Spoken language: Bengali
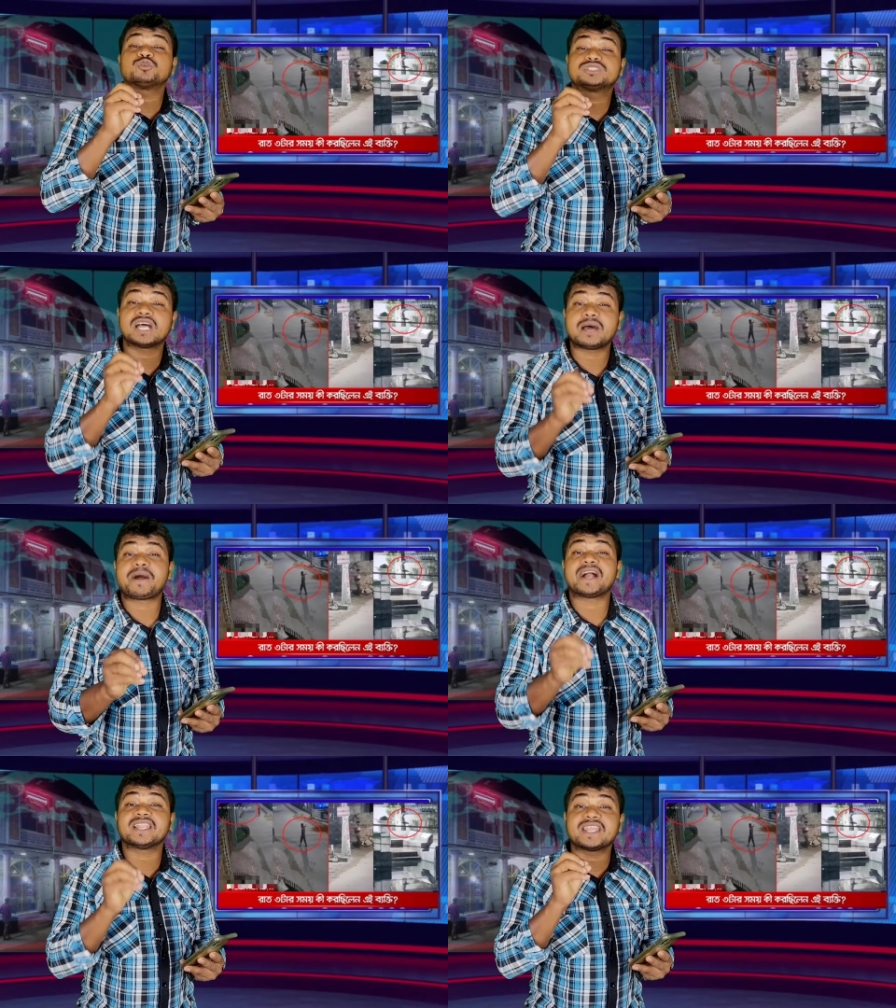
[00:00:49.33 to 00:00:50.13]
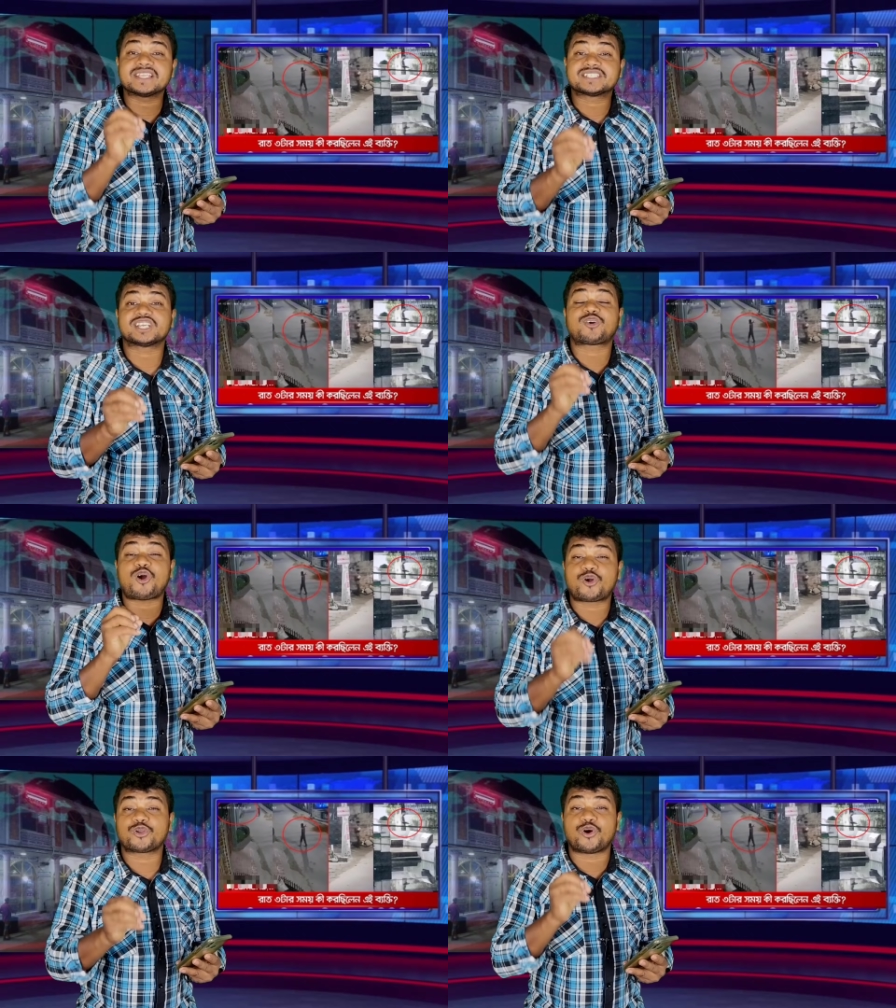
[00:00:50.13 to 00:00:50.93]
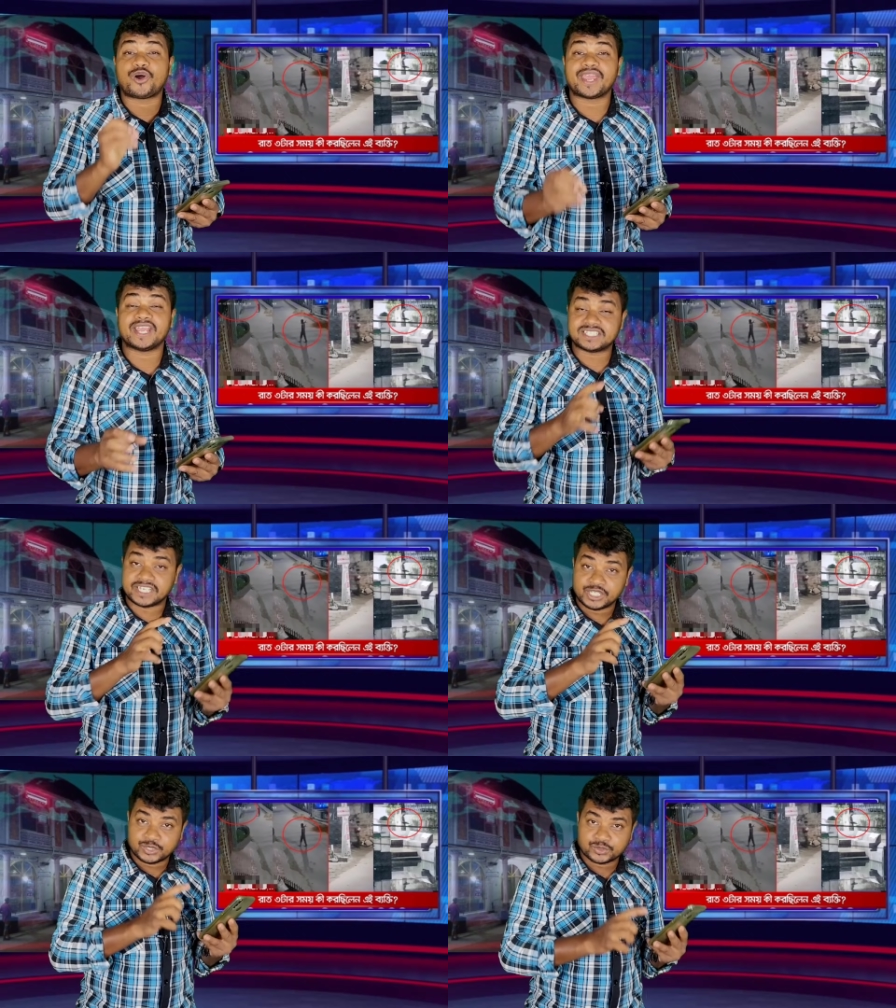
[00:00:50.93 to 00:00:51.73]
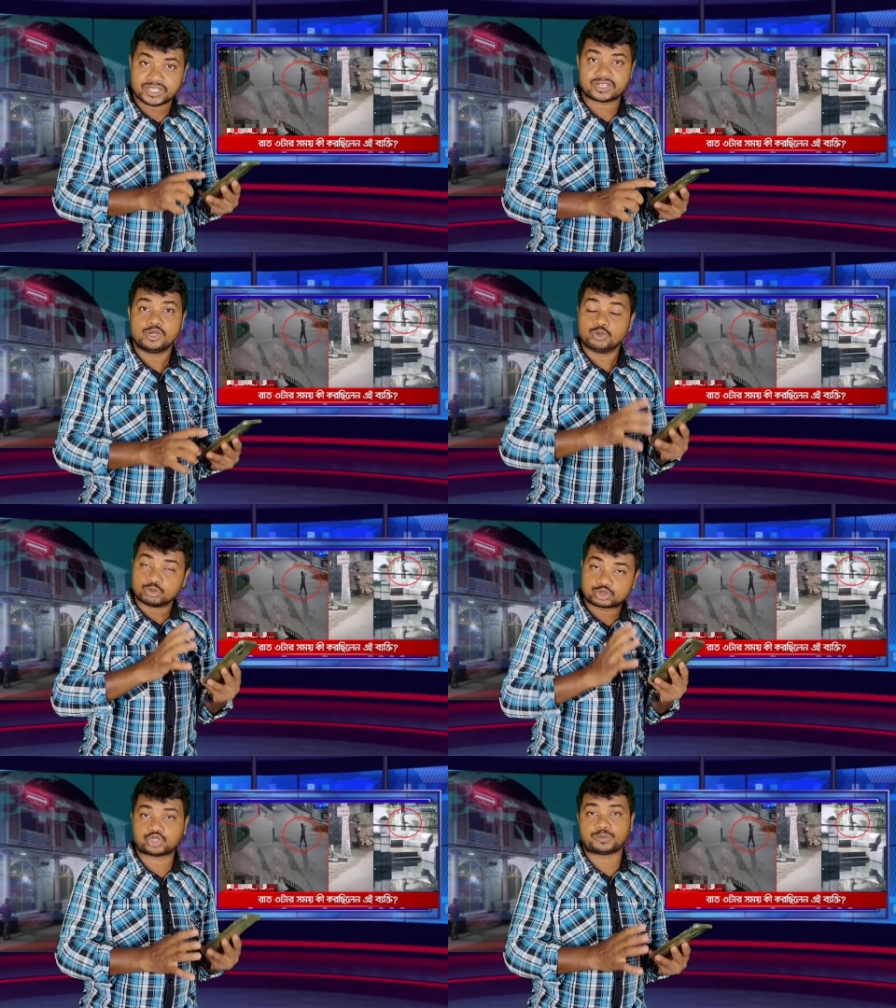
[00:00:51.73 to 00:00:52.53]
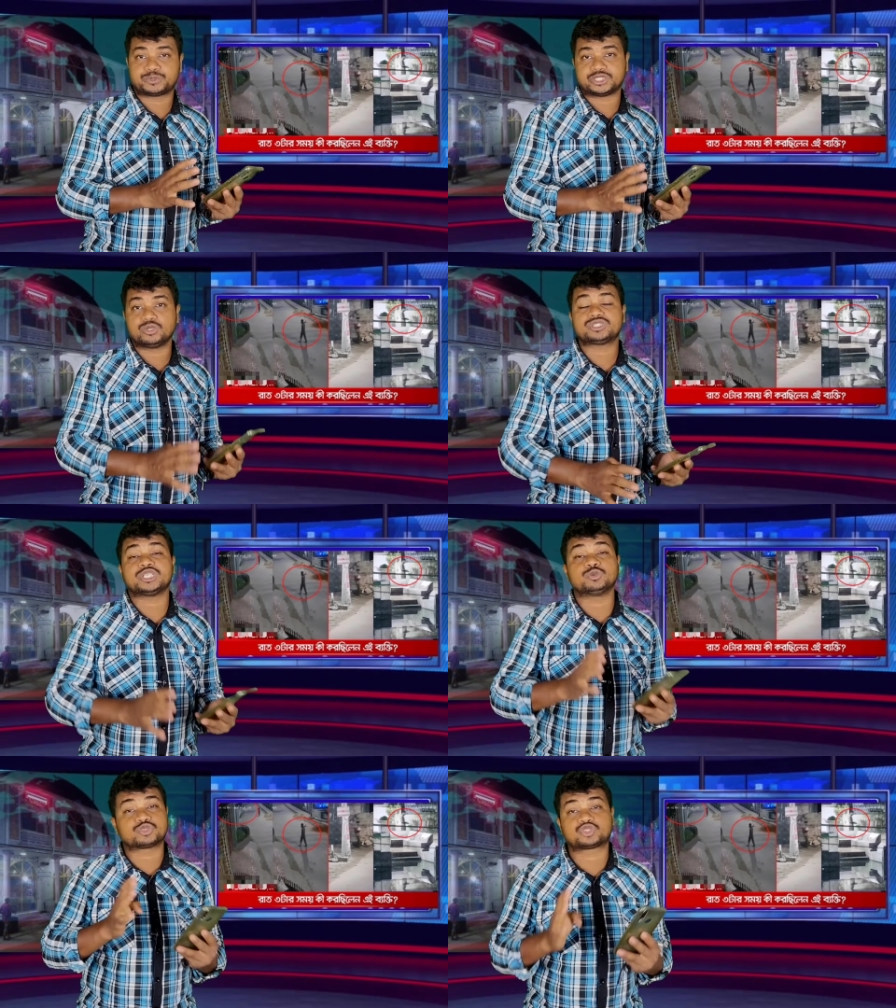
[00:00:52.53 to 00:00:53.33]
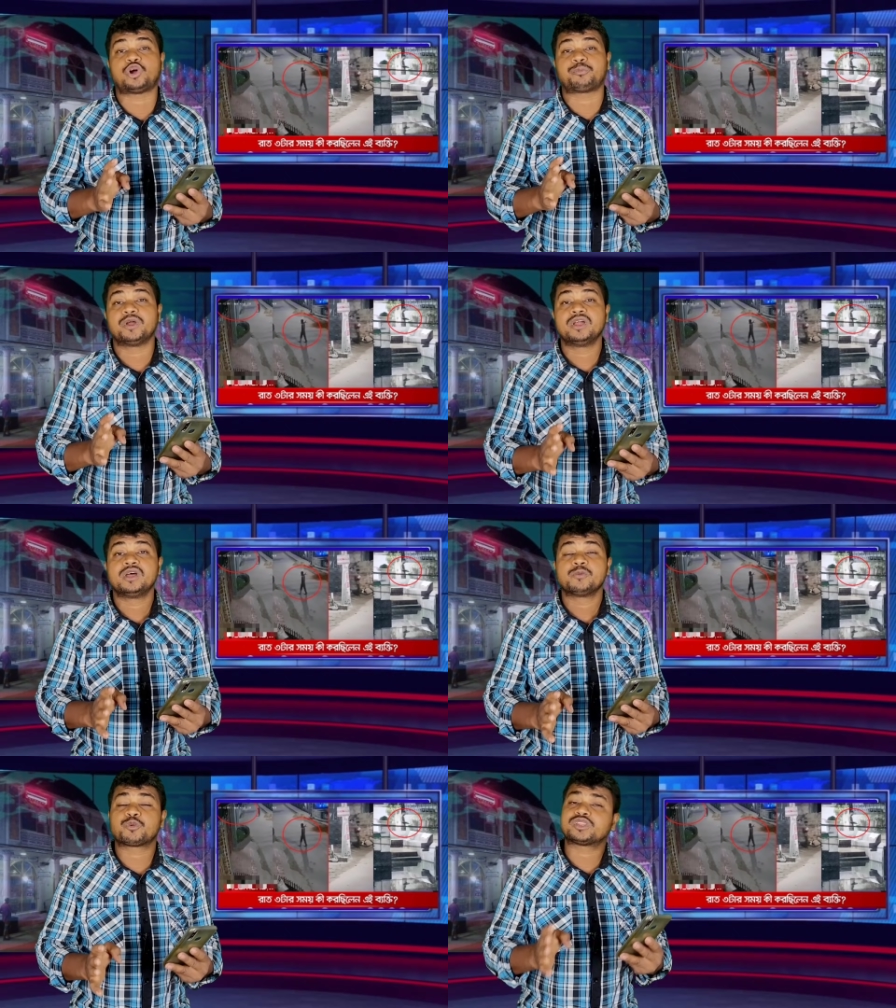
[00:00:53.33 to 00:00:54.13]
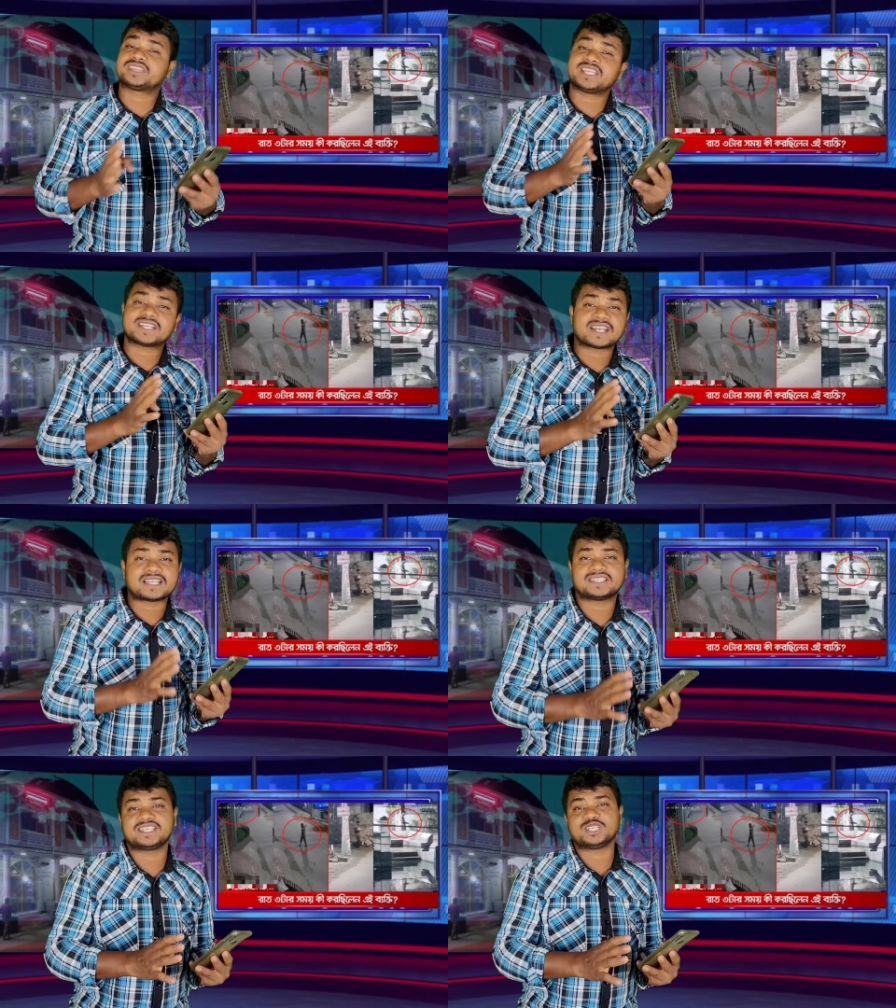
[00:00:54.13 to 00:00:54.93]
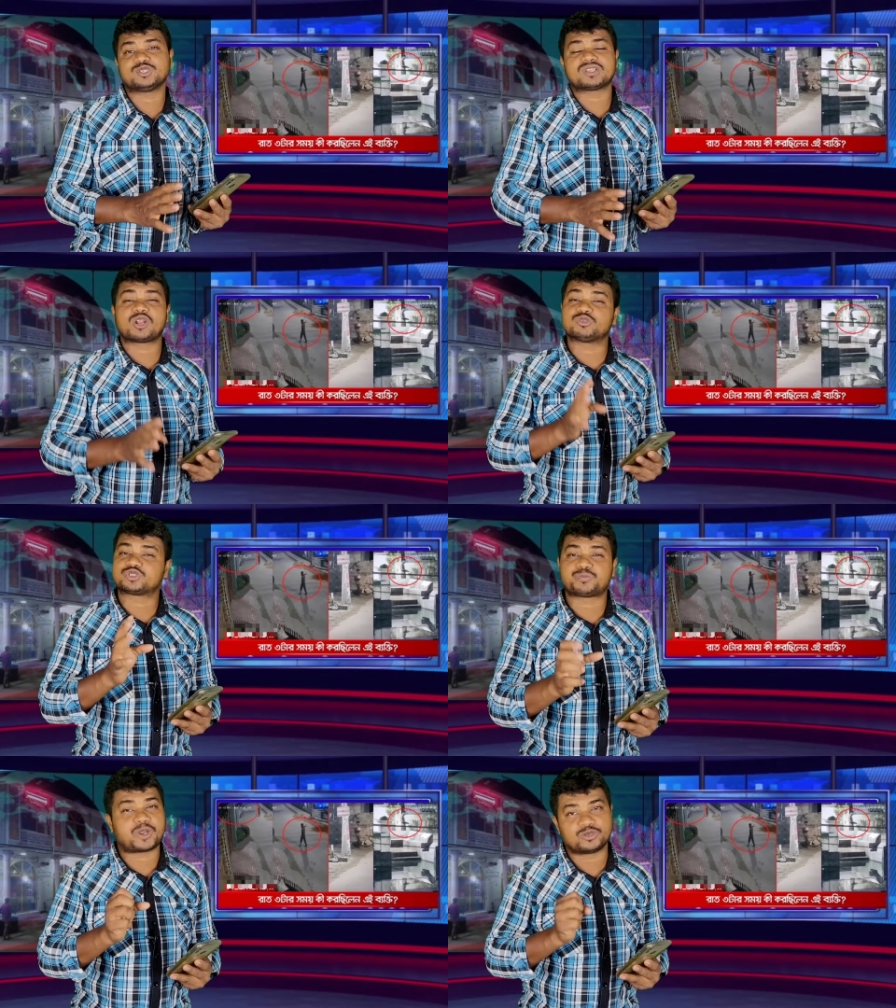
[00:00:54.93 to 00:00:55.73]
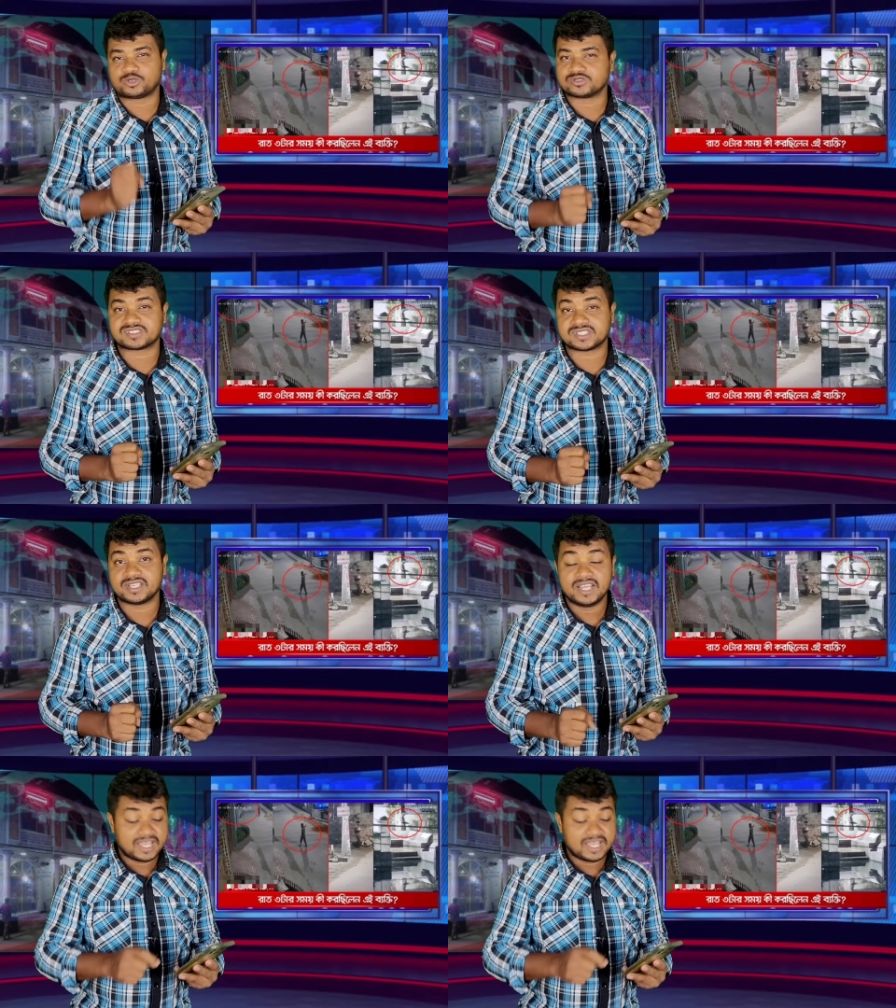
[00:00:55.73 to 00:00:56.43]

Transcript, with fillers: পূজা বাংলাদেশে কখন হয় এই যে হিন্দুদের উৎসব ছিল সেই উৎসব প্রত্যেক রাতেই কিন্তু তারা উৎসব পালন করছে